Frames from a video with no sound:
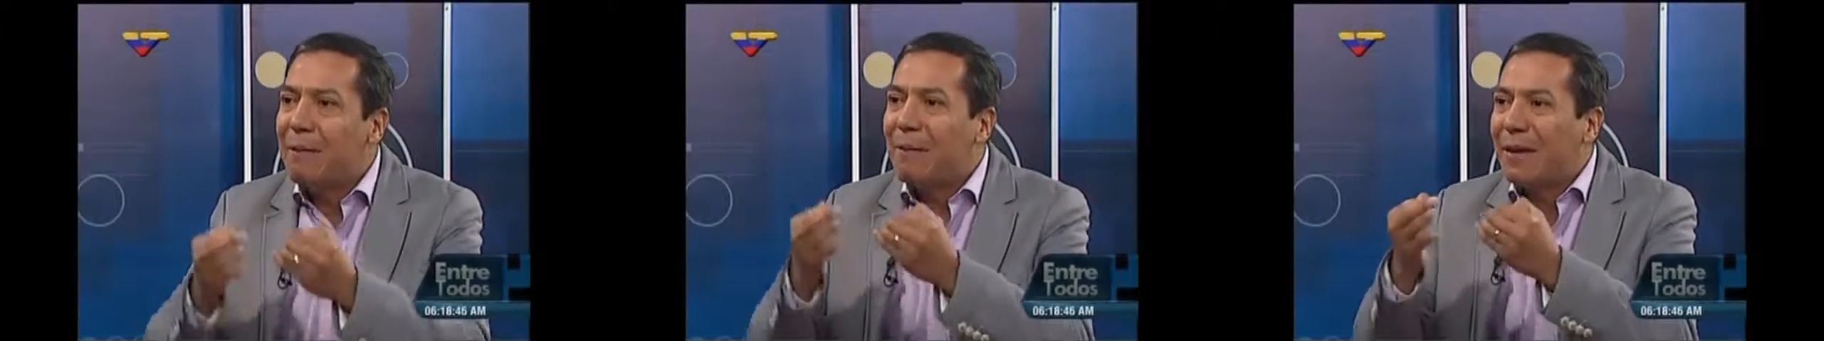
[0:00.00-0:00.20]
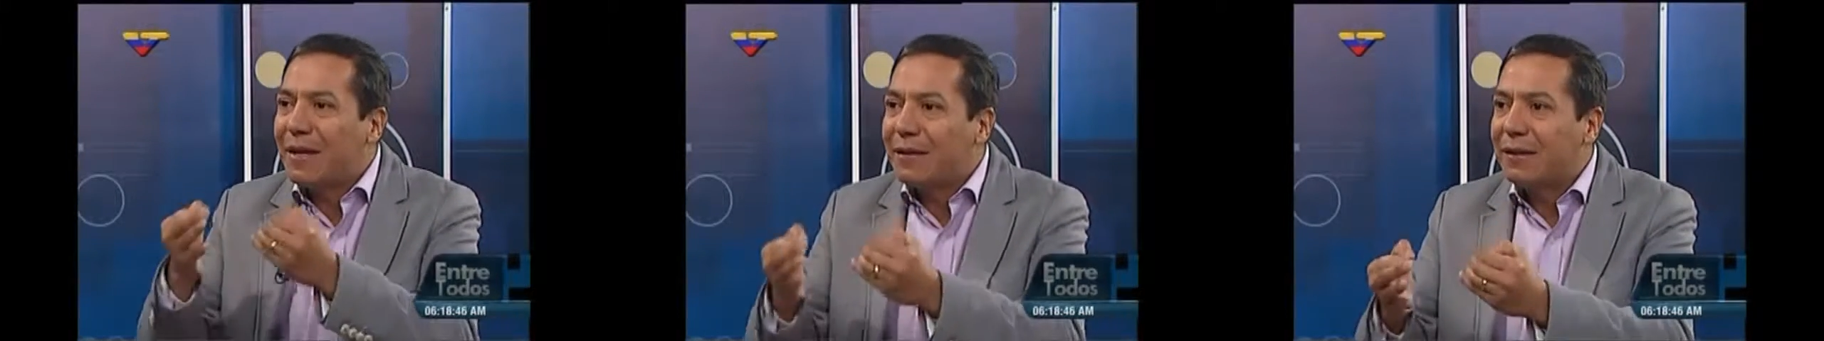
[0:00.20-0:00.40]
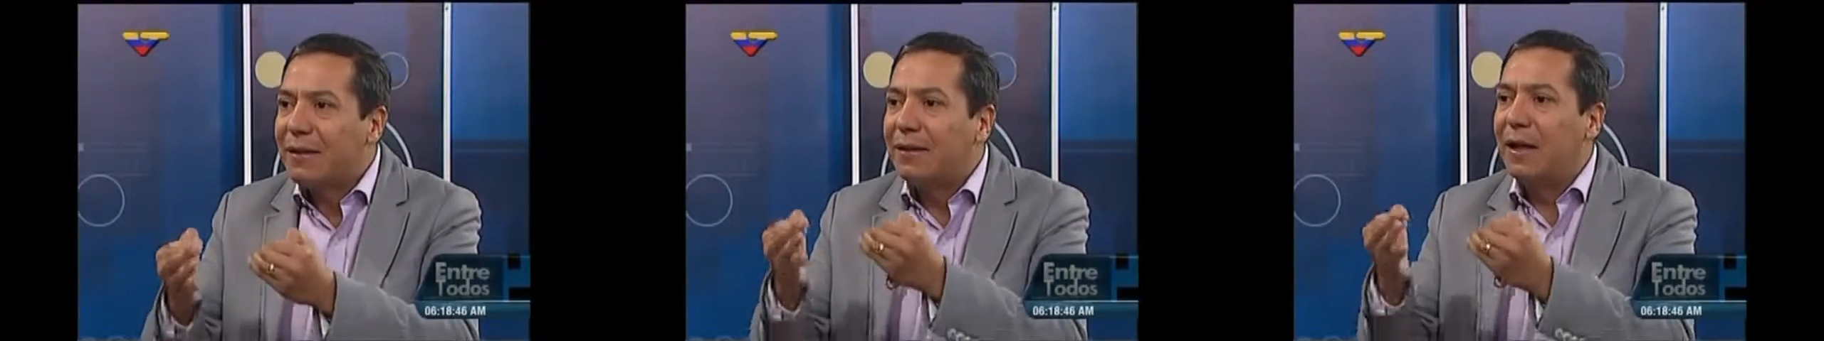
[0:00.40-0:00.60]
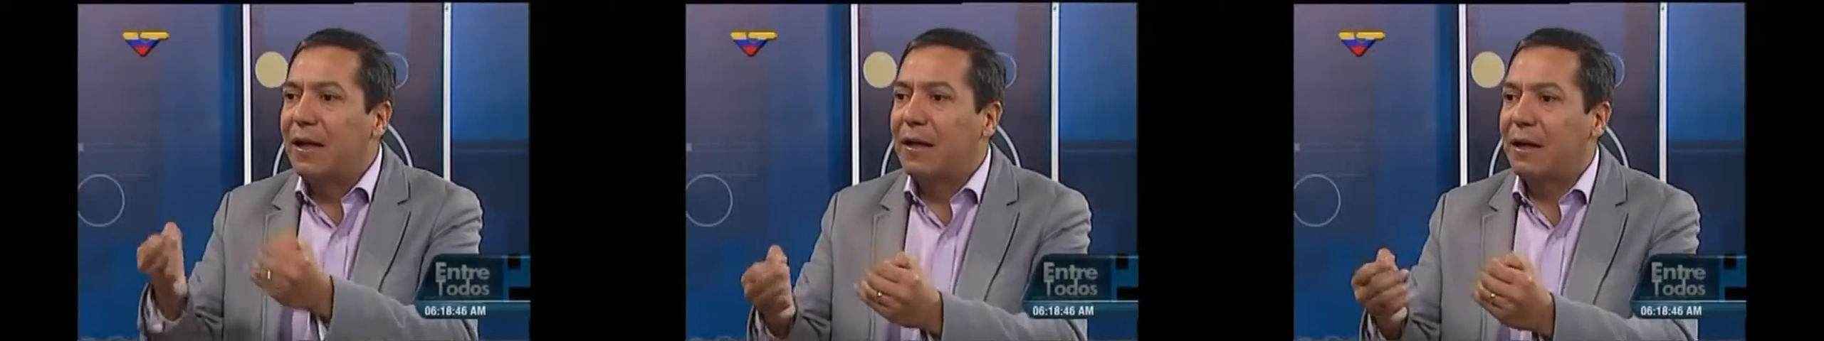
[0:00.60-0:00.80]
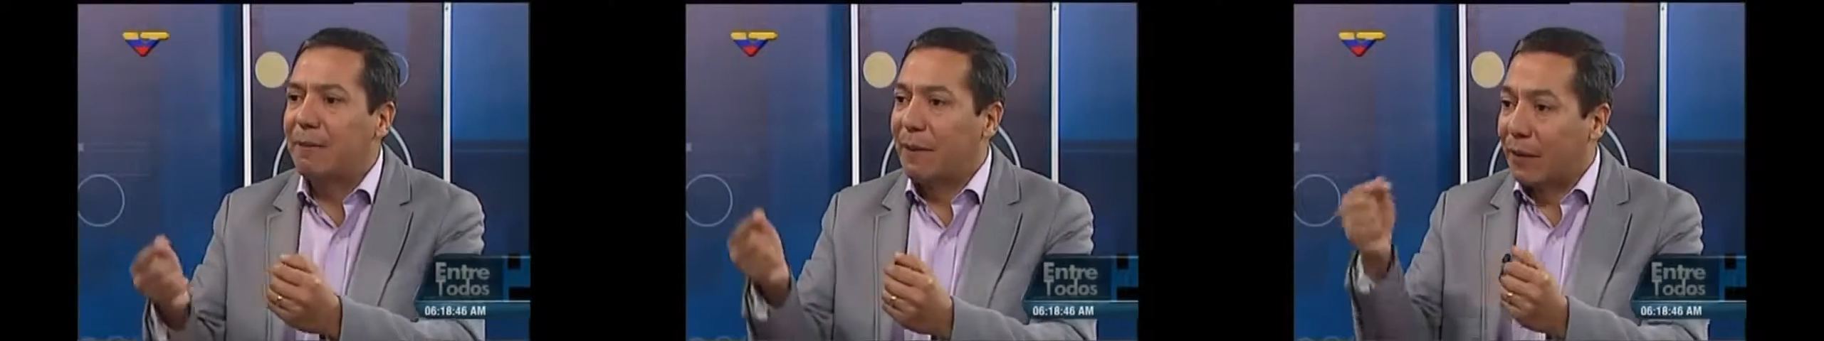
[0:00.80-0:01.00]
precisas al
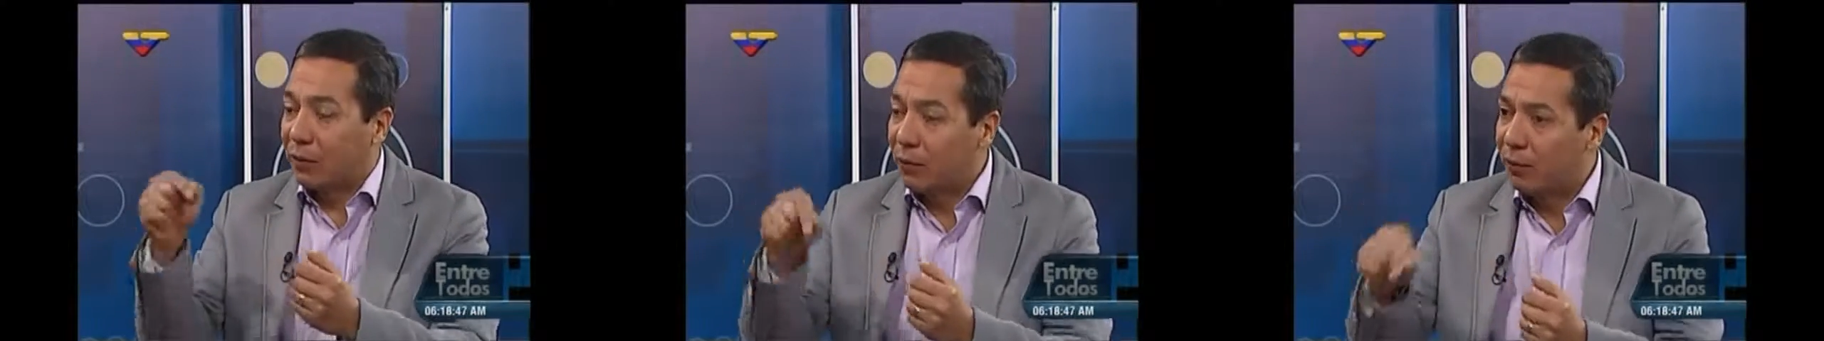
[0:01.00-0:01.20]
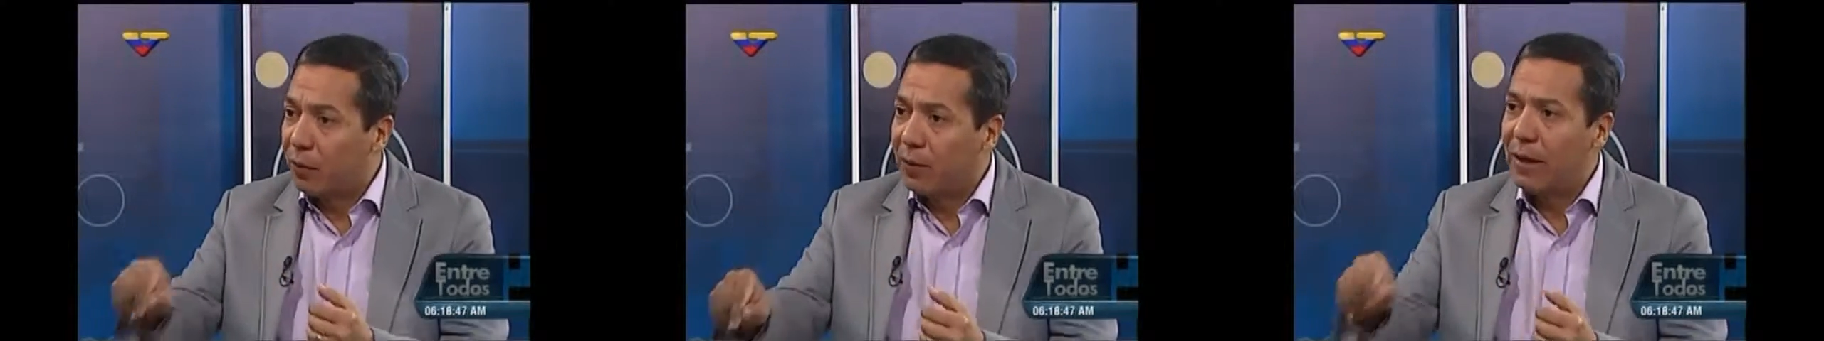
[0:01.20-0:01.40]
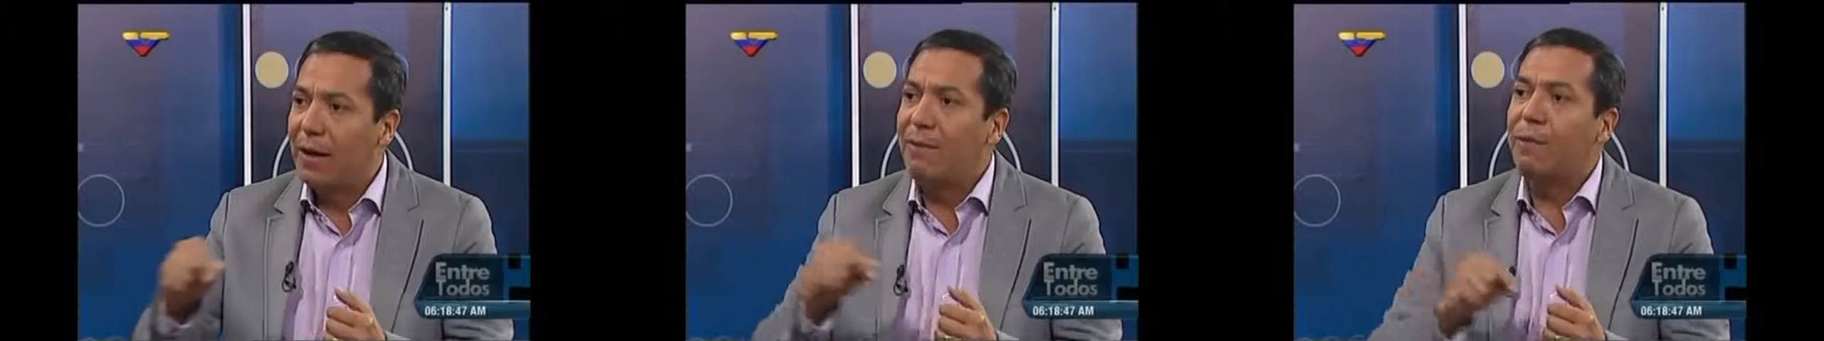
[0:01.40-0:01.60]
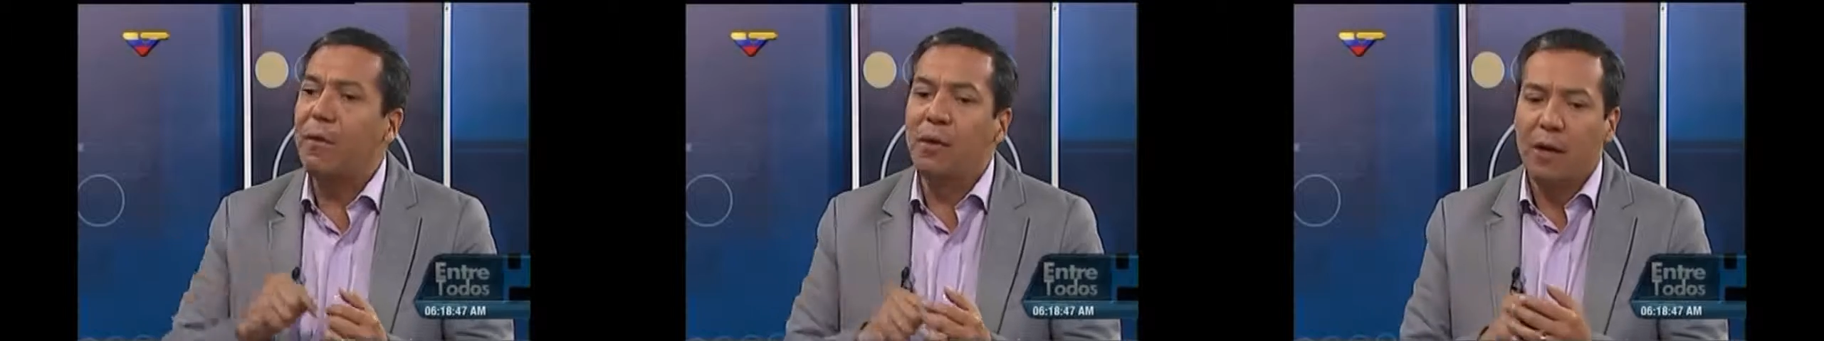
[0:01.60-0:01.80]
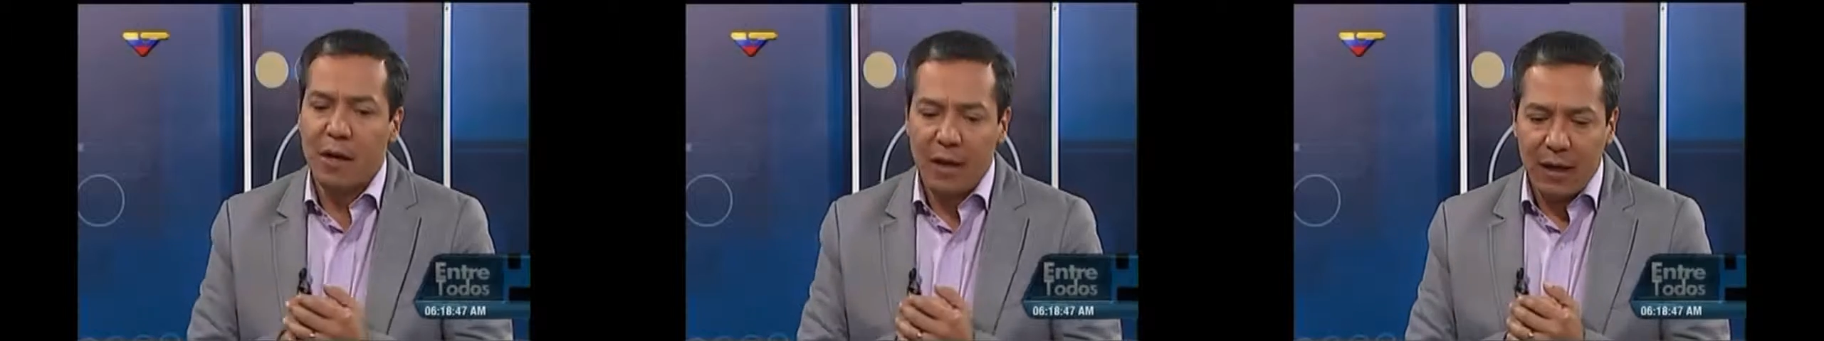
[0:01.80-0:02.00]
respecto. Por ejemplo,